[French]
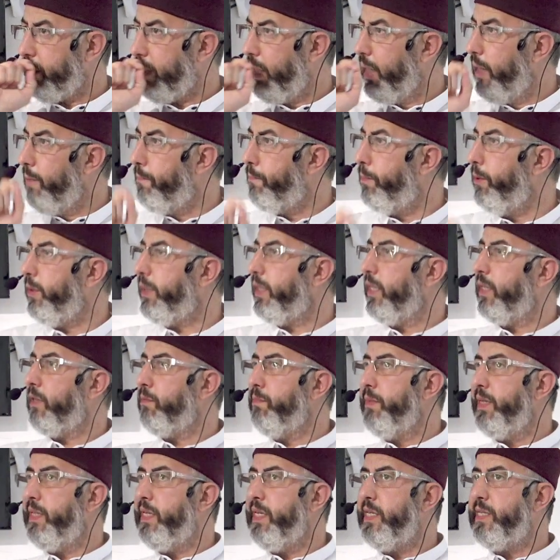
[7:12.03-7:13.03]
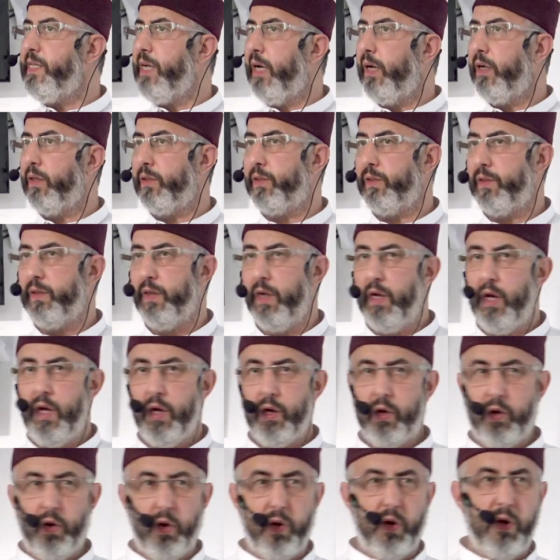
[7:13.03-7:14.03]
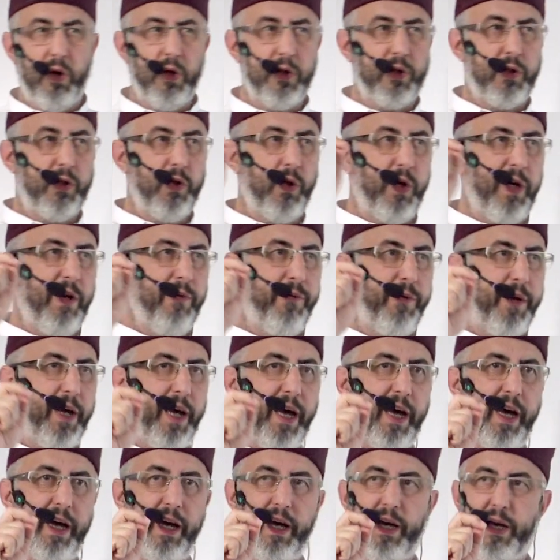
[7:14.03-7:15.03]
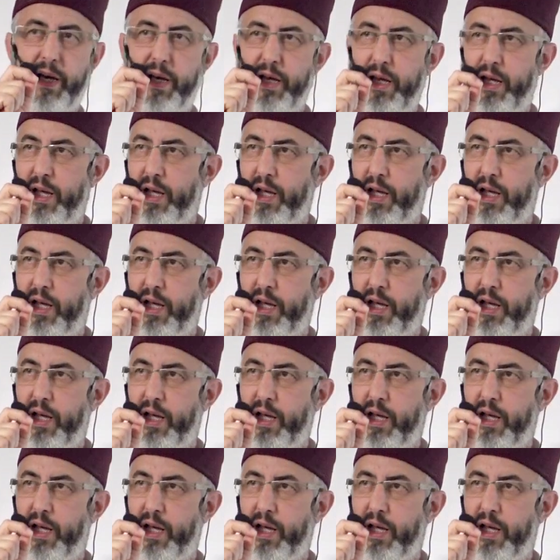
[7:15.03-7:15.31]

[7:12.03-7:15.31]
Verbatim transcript: Les petites médisances qu'on lance sur les frères